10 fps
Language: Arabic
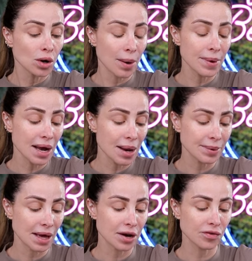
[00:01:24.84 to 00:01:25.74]
كمان هلا
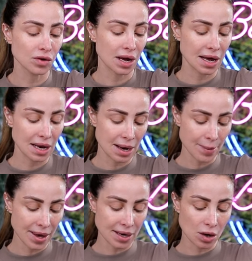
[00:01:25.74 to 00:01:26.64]
بدي اعرفكم على
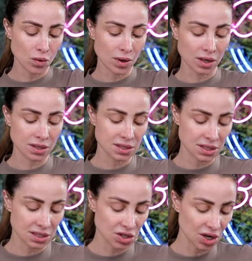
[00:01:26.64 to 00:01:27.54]
العمل اللي هو
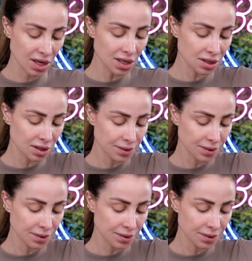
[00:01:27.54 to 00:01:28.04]
كونسنتريت